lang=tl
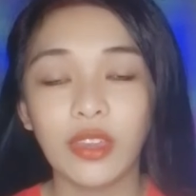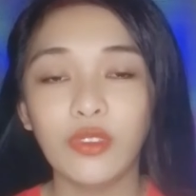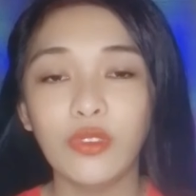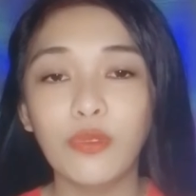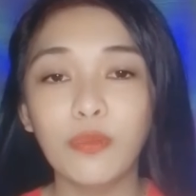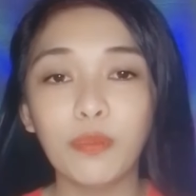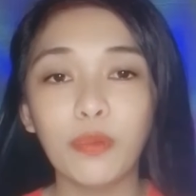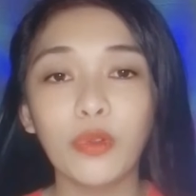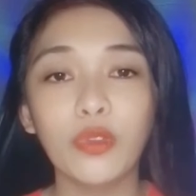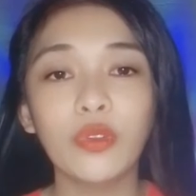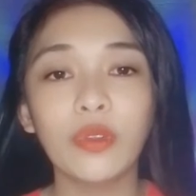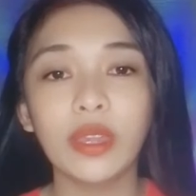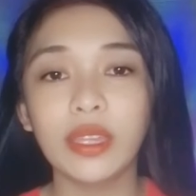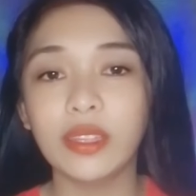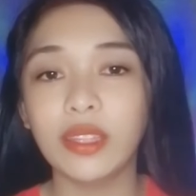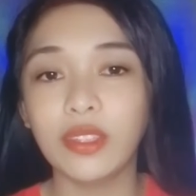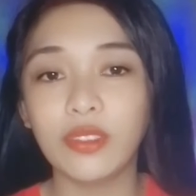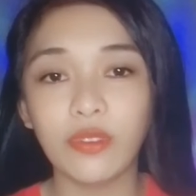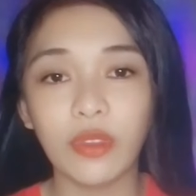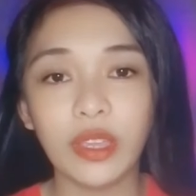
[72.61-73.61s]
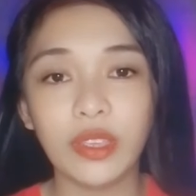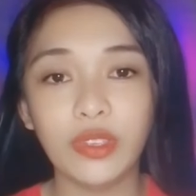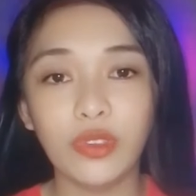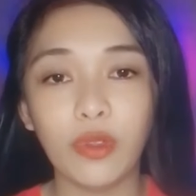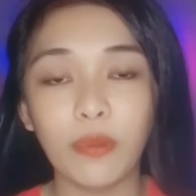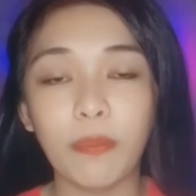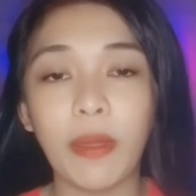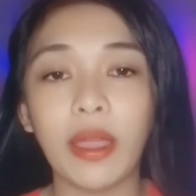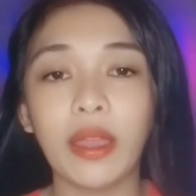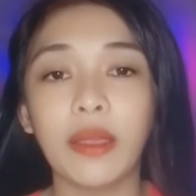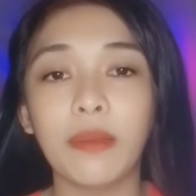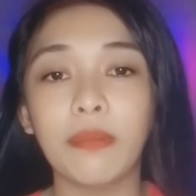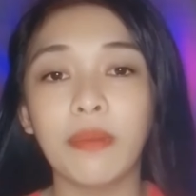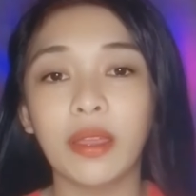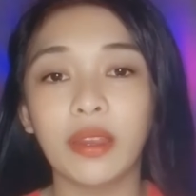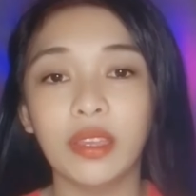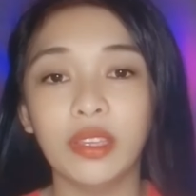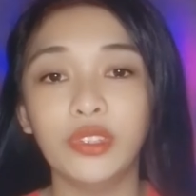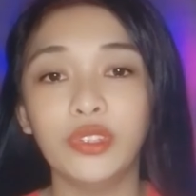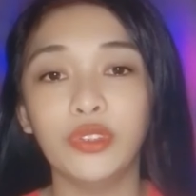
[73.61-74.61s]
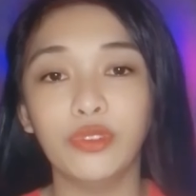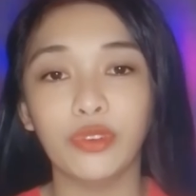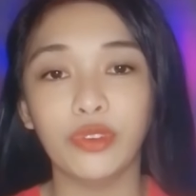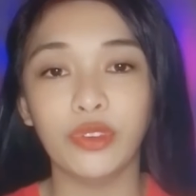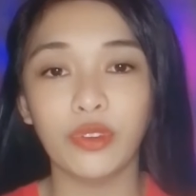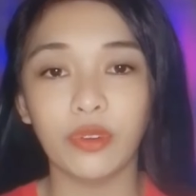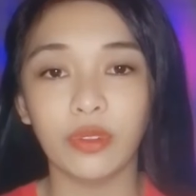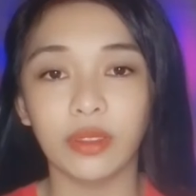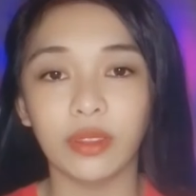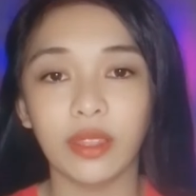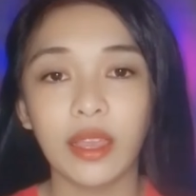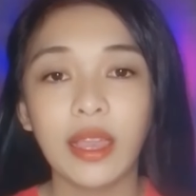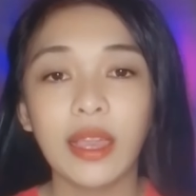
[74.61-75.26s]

Yun po yung ititrade nyo para ma-reach nyo yun.